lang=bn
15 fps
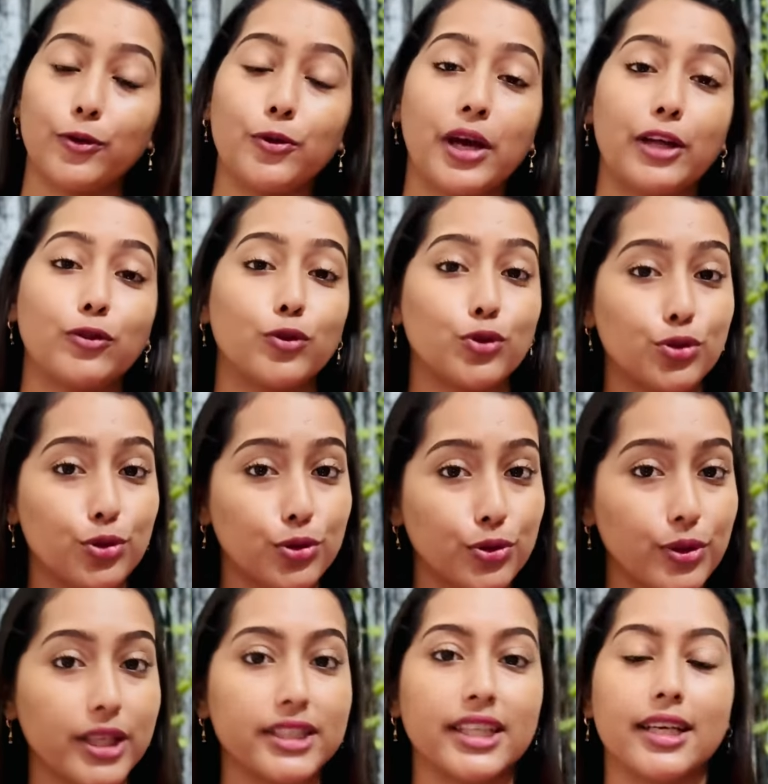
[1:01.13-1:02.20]
এত ছোট
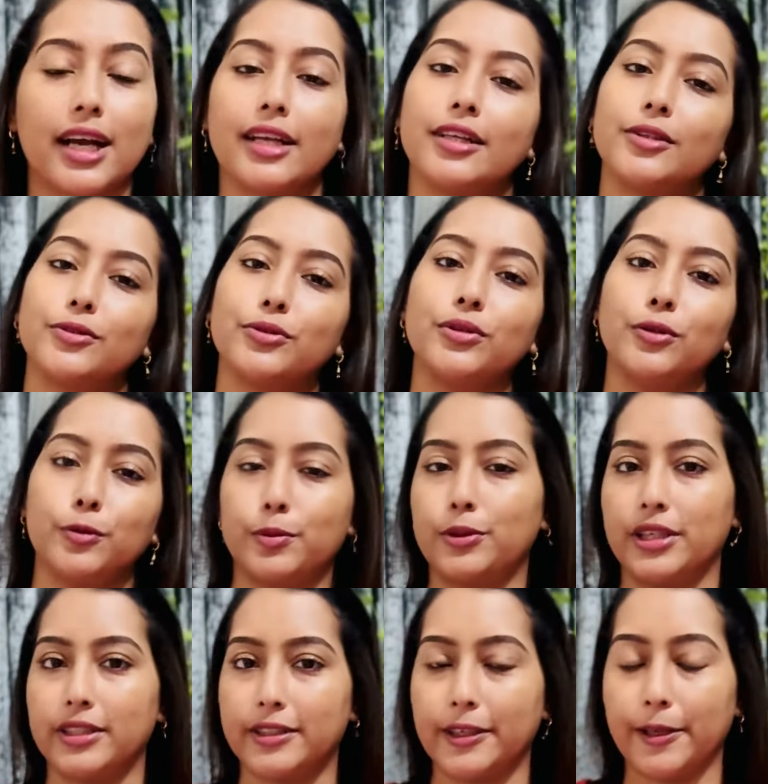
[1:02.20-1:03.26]
একটা কানের দুল উপহার
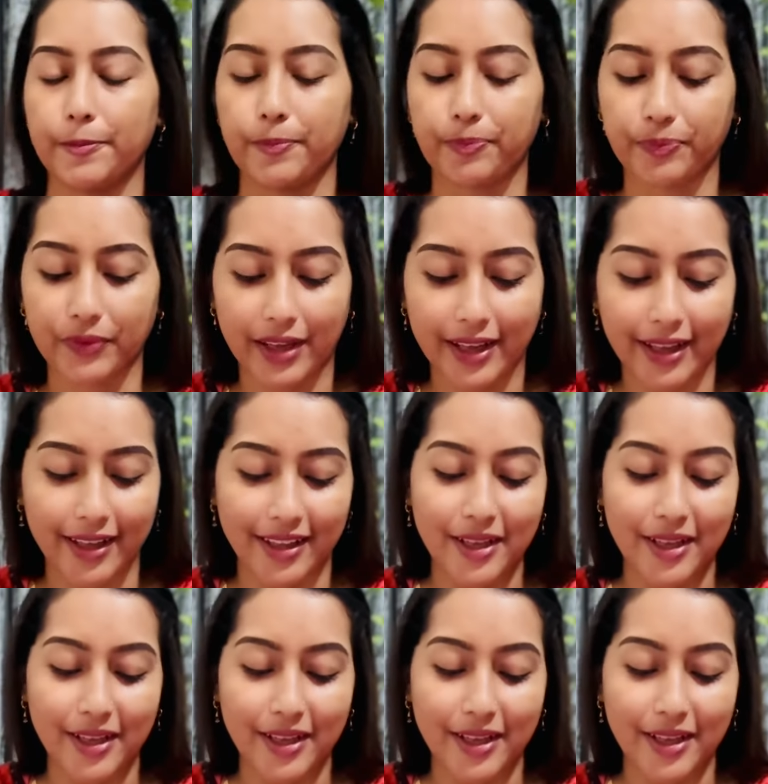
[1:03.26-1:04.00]
দিলাম হ্যাঁ